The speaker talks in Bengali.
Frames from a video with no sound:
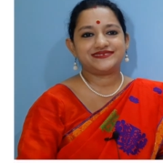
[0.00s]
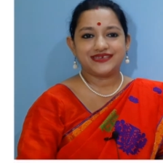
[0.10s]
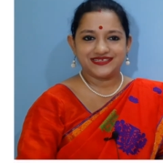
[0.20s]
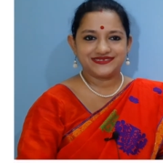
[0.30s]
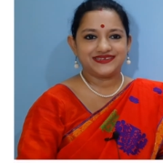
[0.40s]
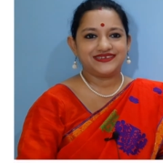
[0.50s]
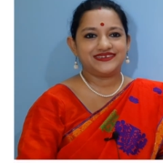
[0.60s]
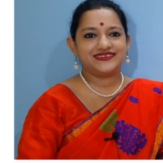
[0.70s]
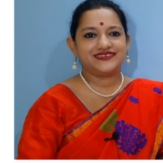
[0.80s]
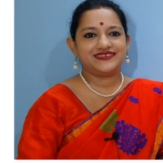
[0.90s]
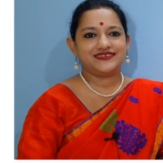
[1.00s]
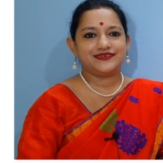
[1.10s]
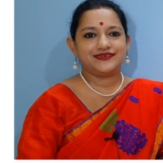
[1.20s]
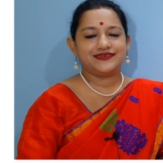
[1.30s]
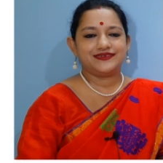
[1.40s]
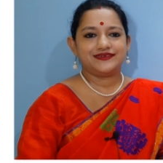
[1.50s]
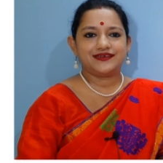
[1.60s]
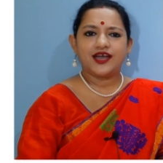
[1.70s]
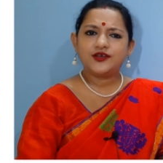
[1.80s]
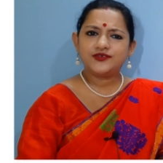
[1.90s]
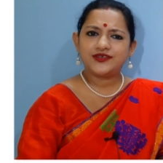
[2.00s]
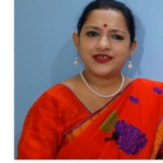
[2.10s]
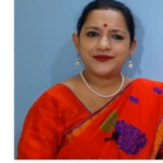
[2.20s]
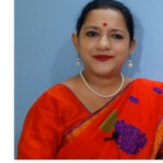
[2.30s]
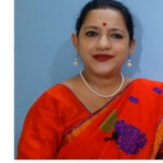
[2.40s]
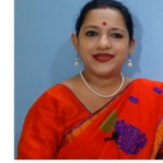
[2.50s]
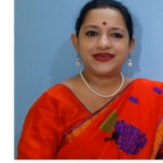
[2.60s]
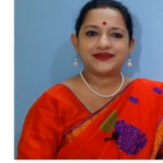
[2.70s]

সাজলি কাগজওয়ালারা বললে